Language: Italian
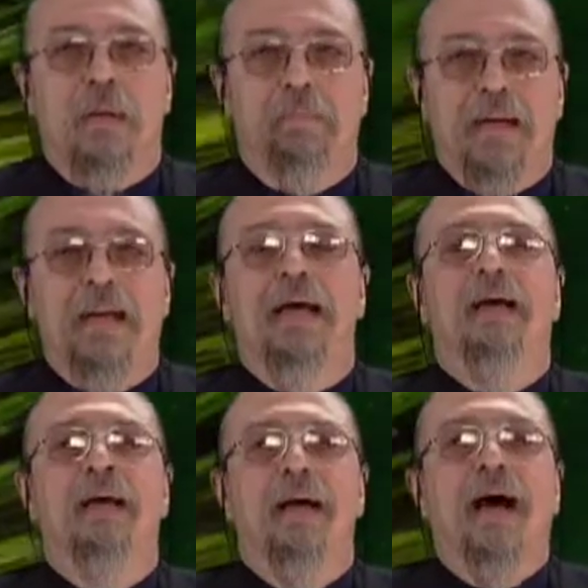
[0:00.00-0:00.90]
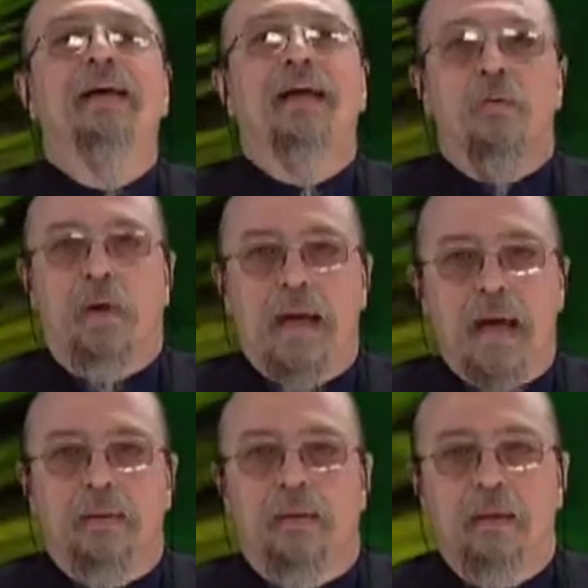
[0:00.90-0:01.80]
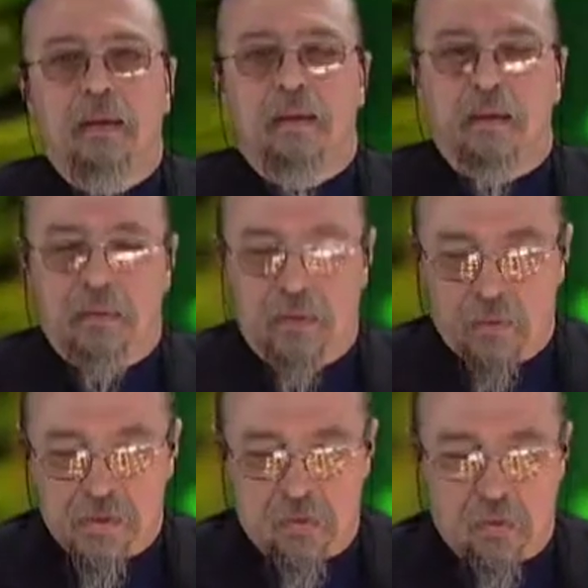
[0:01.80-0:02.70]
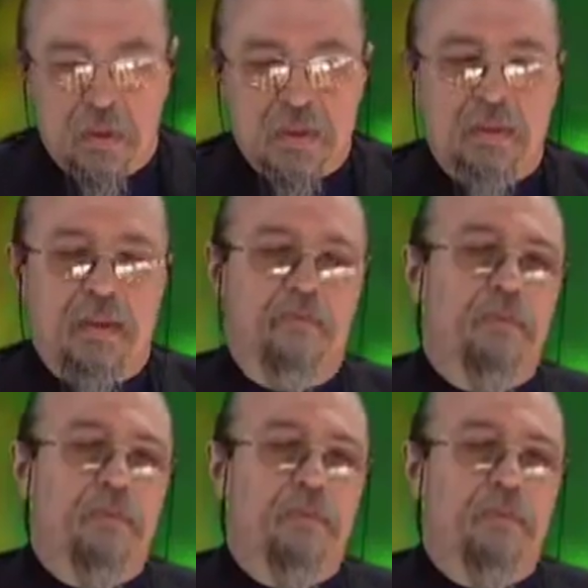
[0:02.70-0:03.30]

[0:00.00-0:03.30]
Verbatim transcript: a parlare ai laureandi eh, di questa università.